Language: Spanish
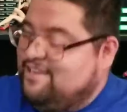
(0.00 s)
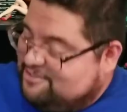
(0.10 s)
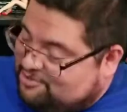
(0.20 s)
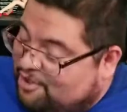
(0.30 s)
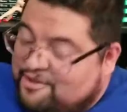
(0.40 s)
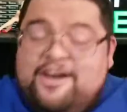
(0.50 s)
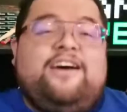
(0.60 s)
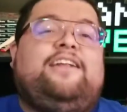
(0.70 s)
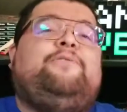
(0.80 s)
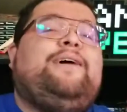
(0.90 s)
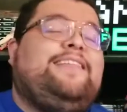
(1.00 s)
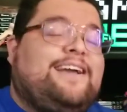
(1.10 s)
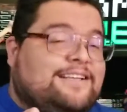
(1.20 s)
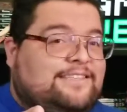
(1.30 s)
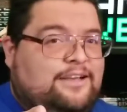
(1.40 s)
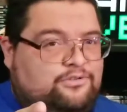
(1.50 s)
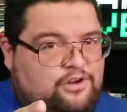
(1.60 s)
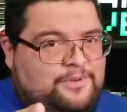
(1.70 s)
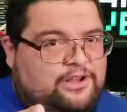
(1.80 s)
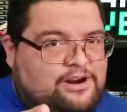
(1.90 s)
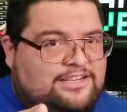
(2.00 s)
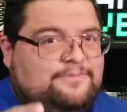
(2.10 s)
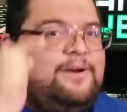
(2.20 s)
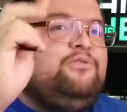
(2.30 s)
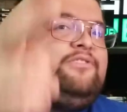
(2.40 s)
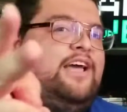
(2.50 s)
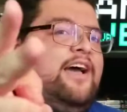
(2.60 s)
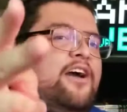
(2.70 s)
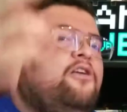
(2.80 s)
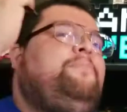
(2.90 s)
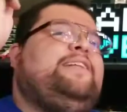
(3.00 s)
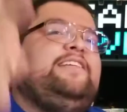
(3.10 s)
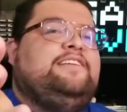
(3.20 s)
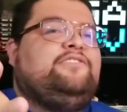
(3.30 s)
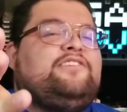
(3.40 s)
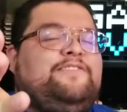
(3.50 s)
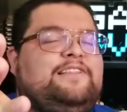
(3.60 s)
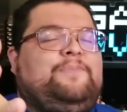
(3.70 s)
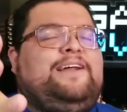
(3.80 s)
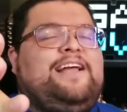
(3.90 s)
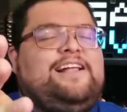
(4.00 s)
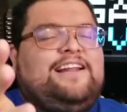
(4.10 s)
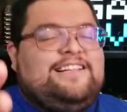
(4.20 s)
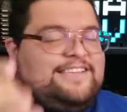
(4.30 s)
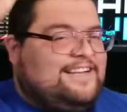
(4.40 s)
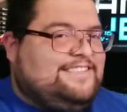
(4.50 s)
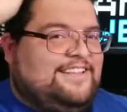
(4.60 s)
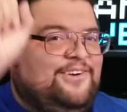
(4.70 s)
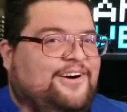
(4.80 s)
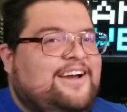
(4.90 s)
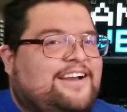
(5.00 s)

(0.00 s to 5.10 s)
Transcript: Y es todo. Recuerda que si te gustó el video, un me gusta, compartir y suscribirte para que el canal siga creciendo.